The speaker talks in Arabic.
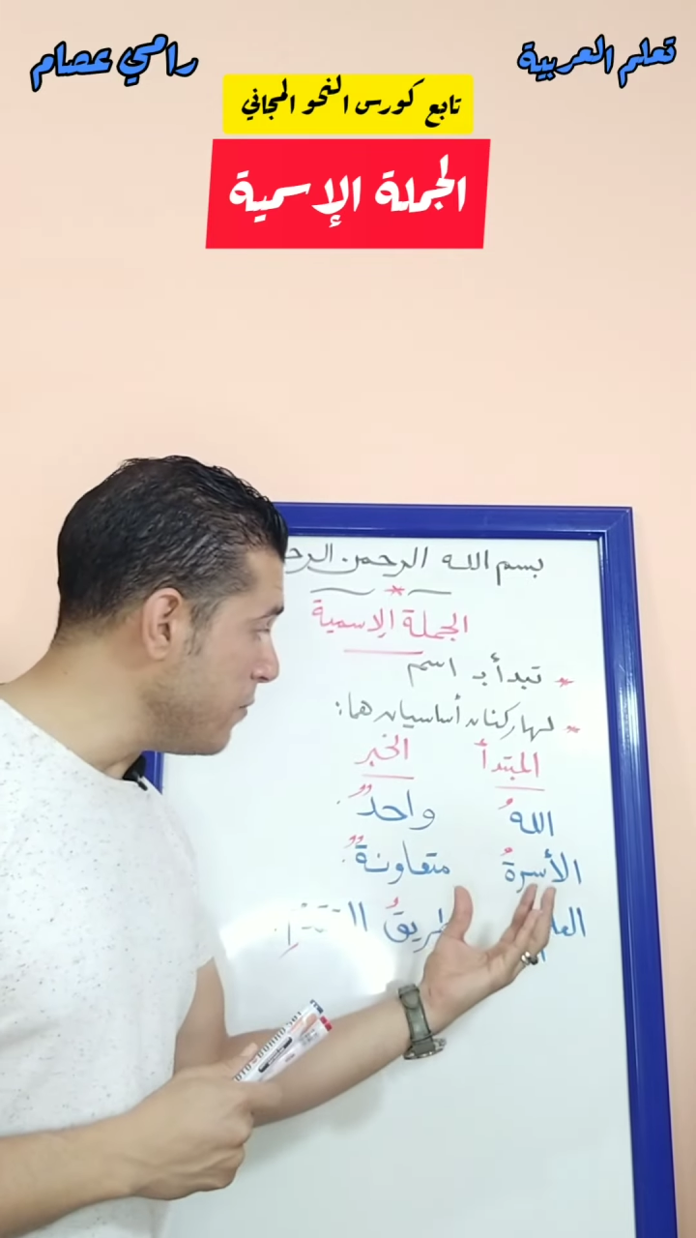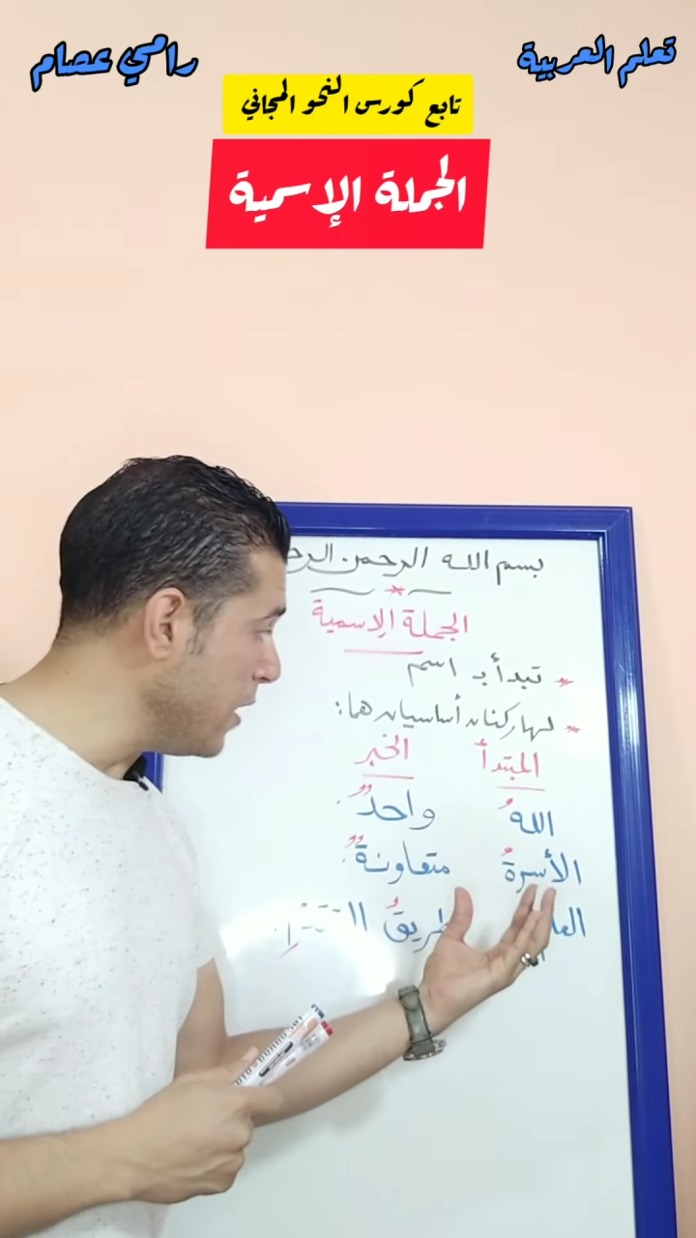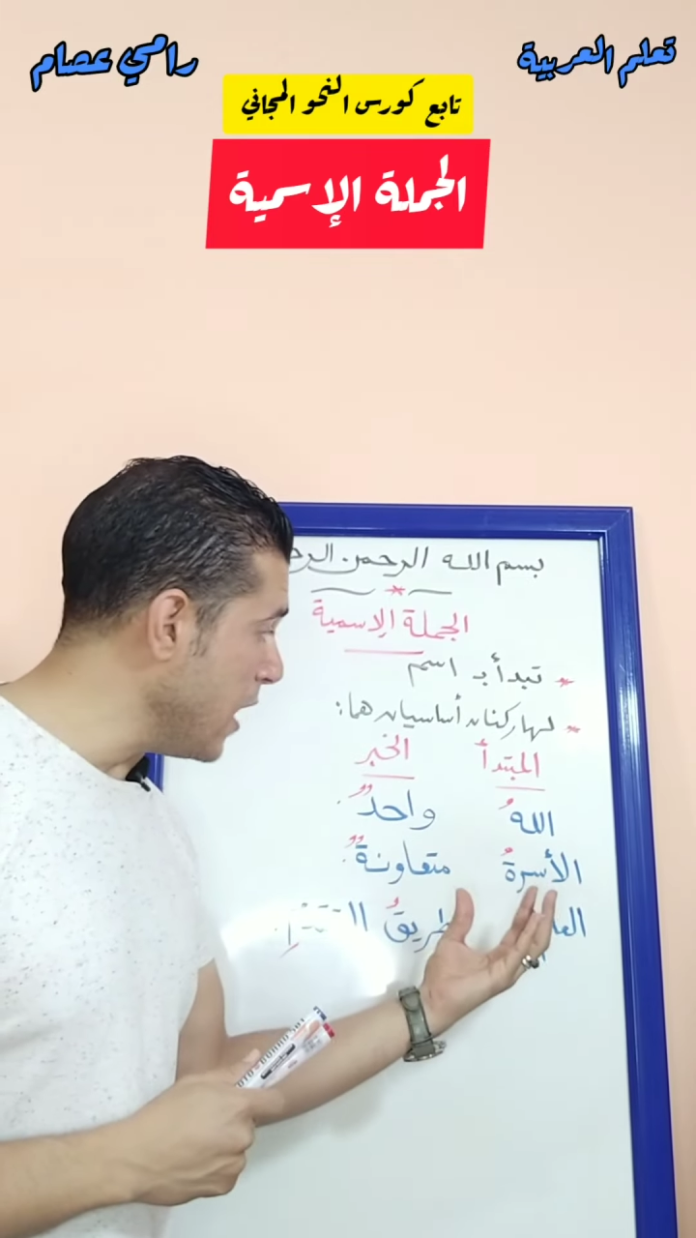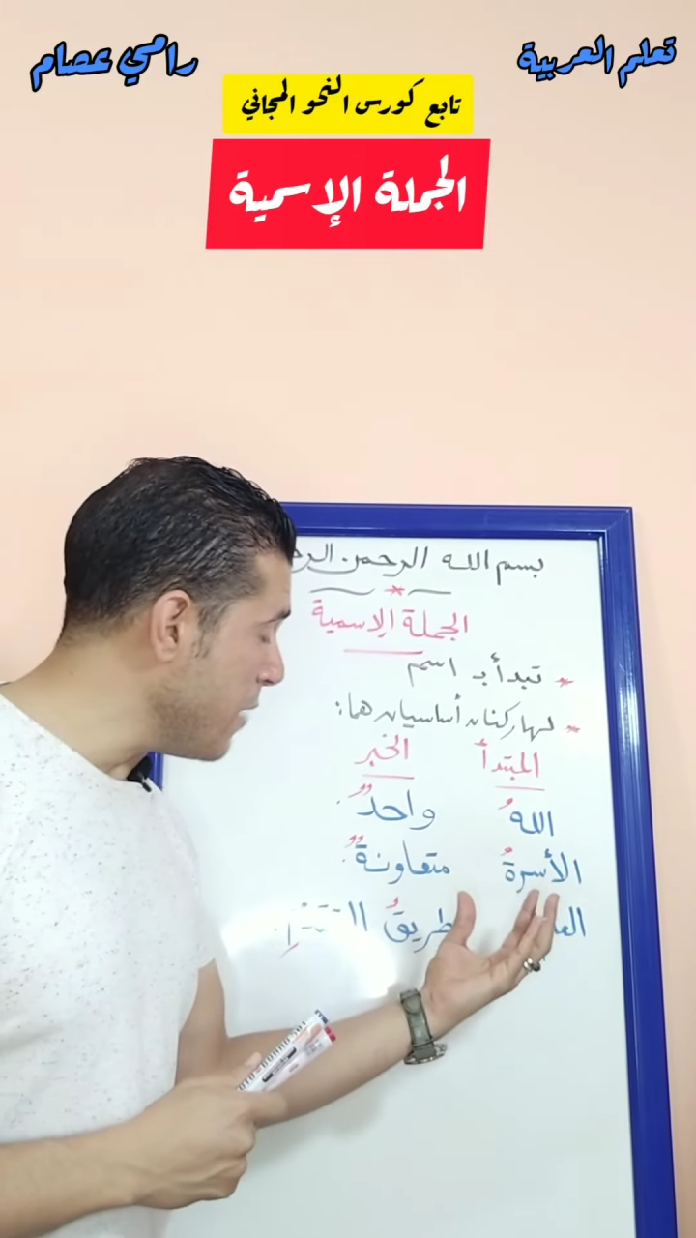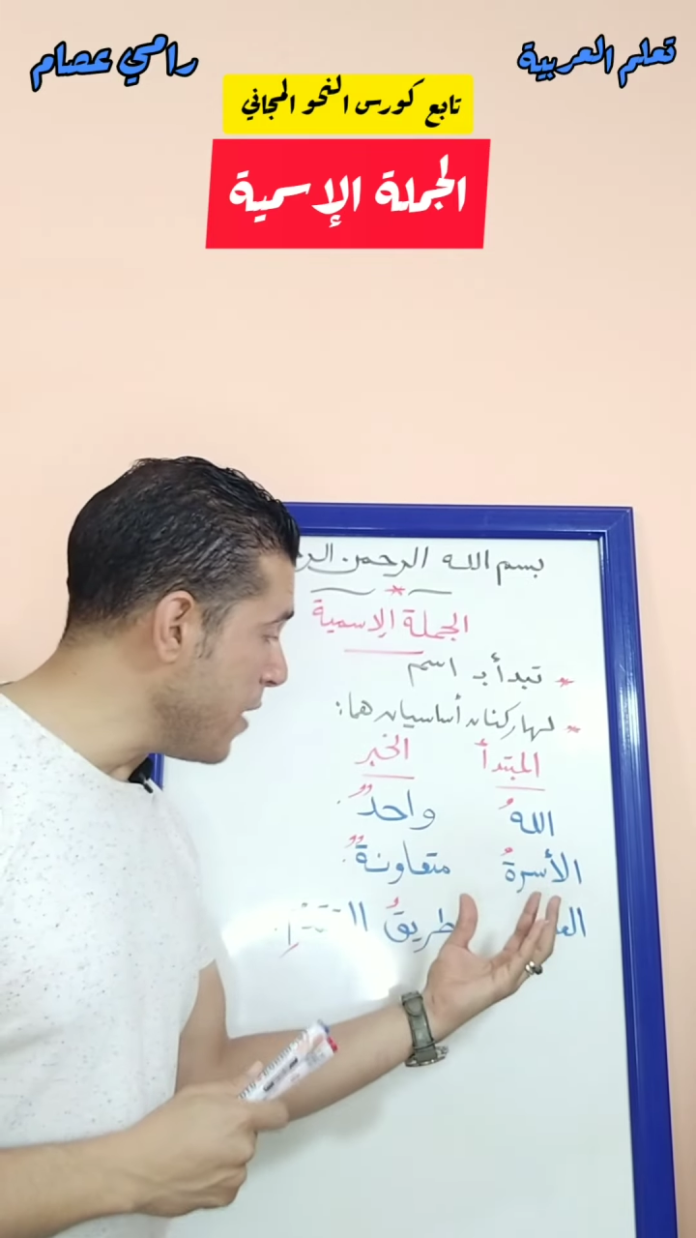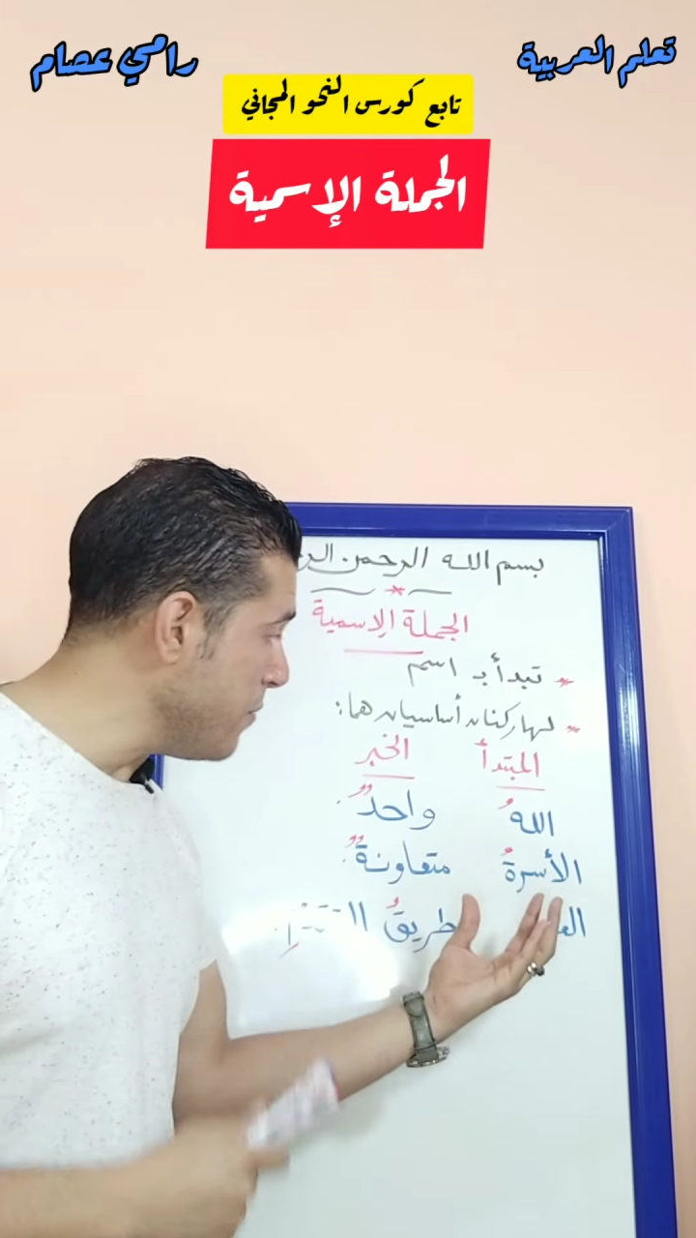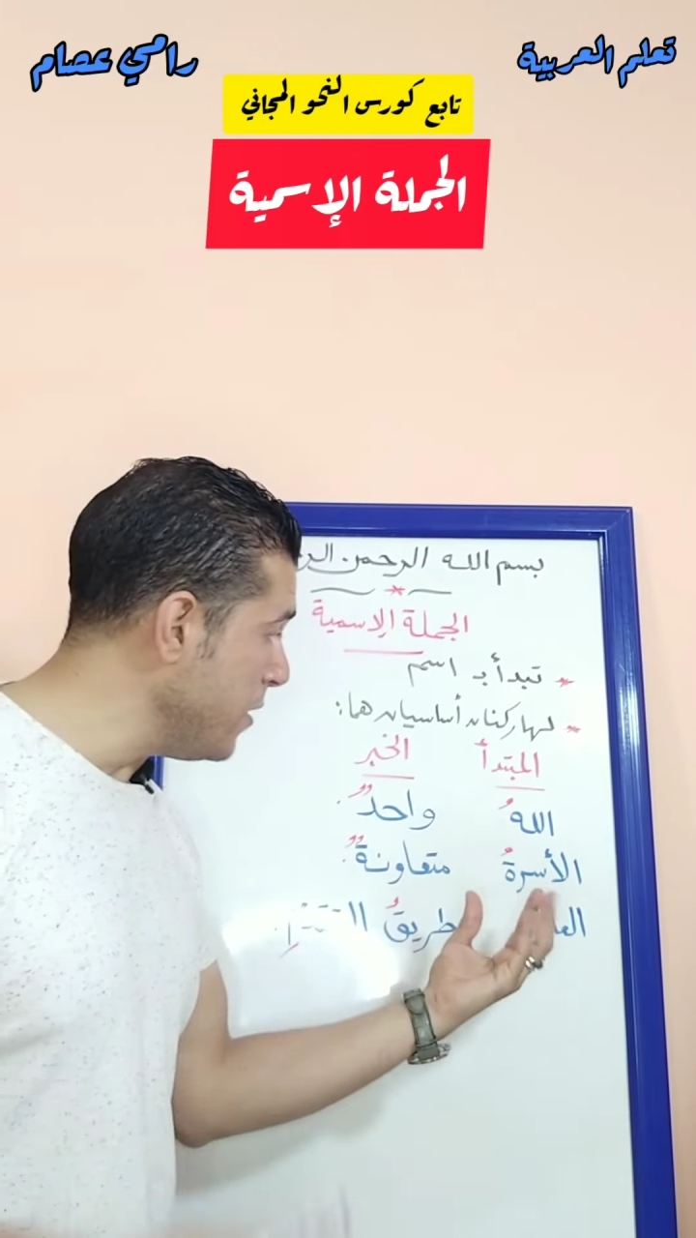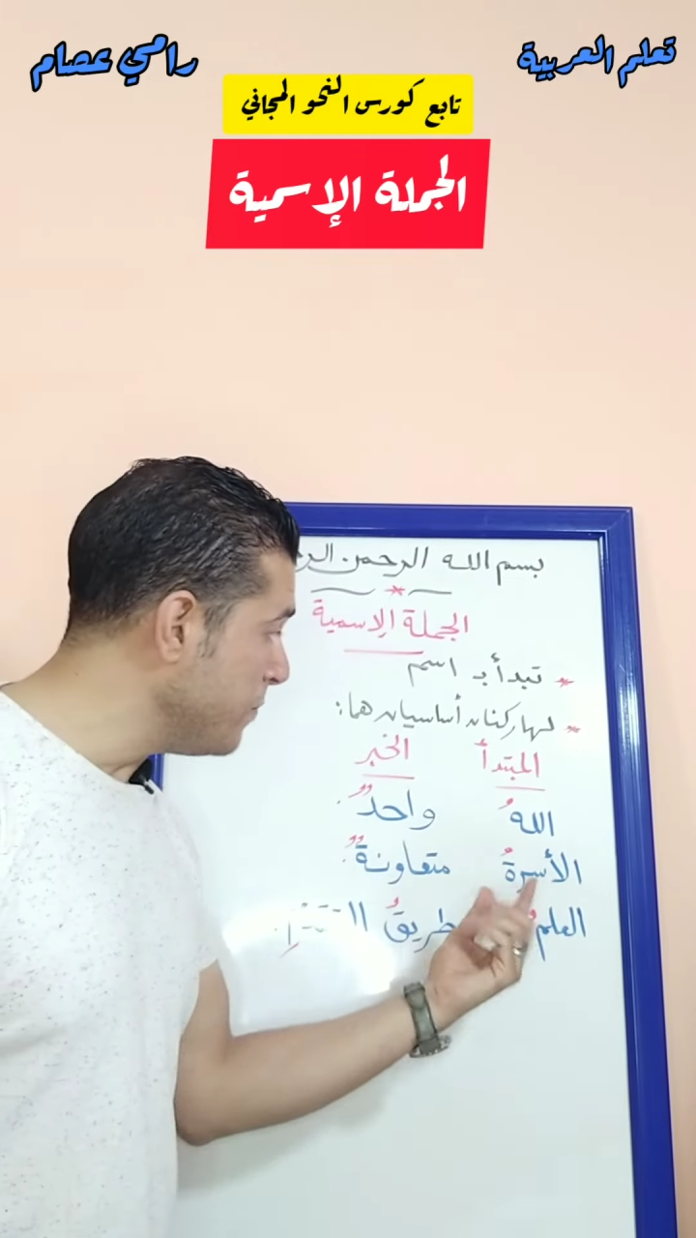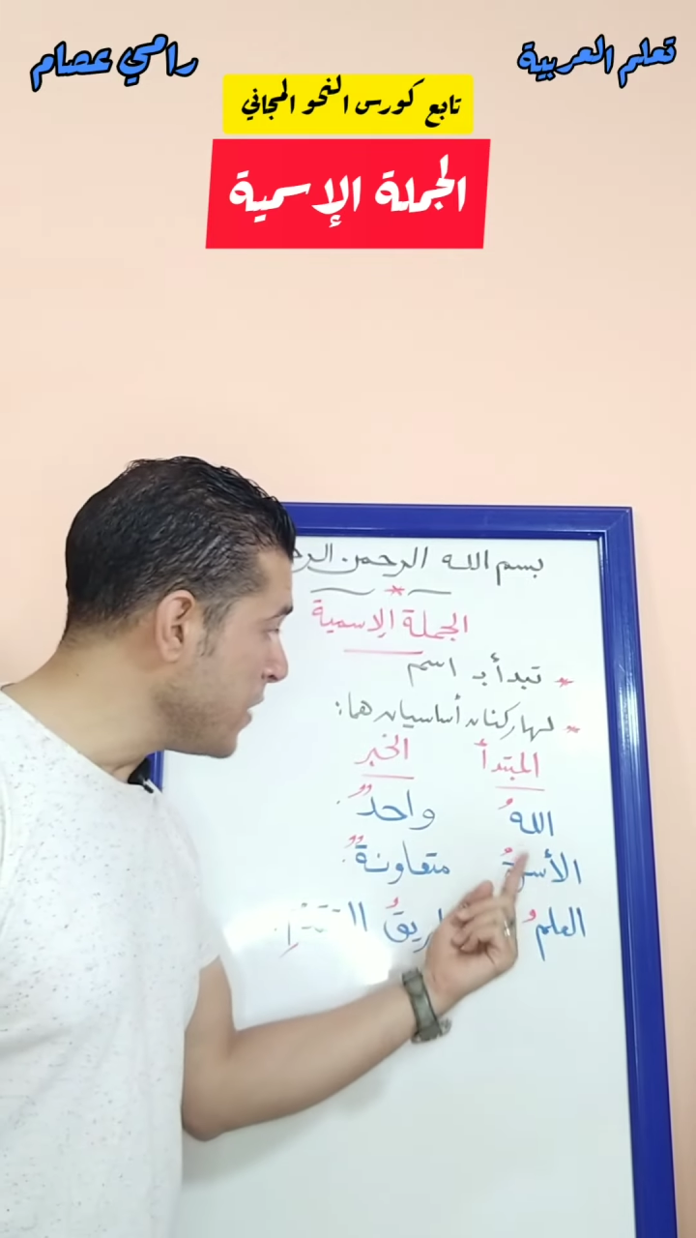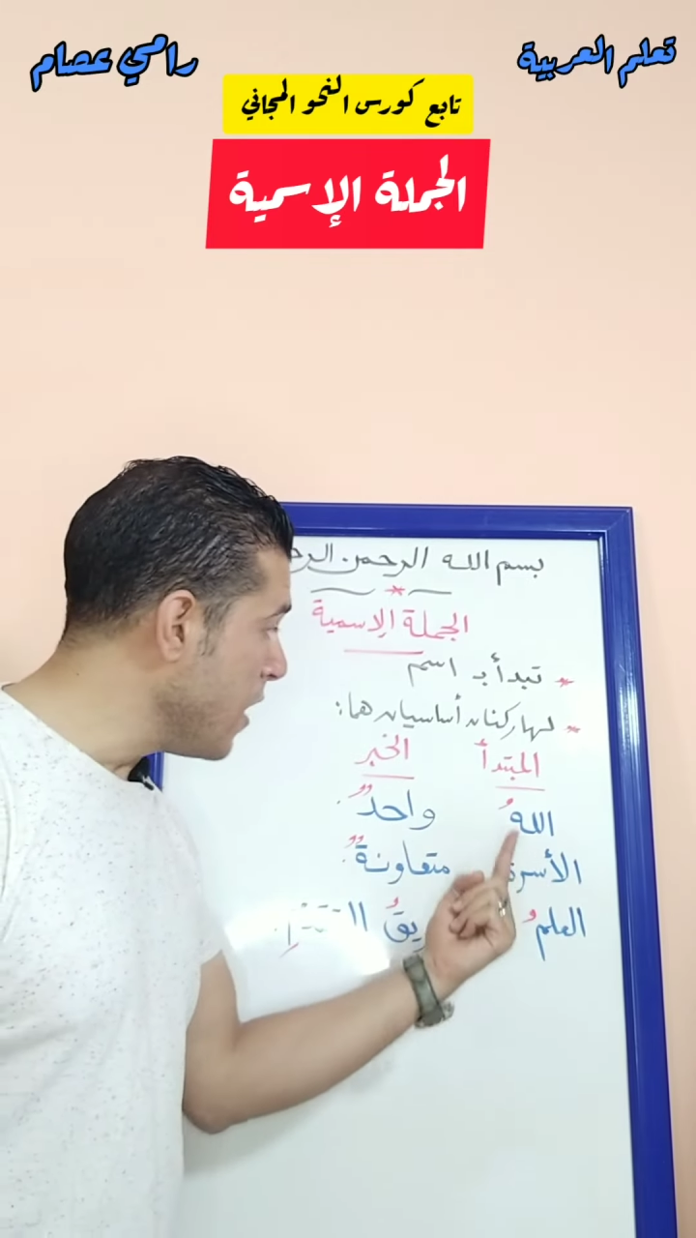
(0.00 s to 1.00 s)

اللي أمامي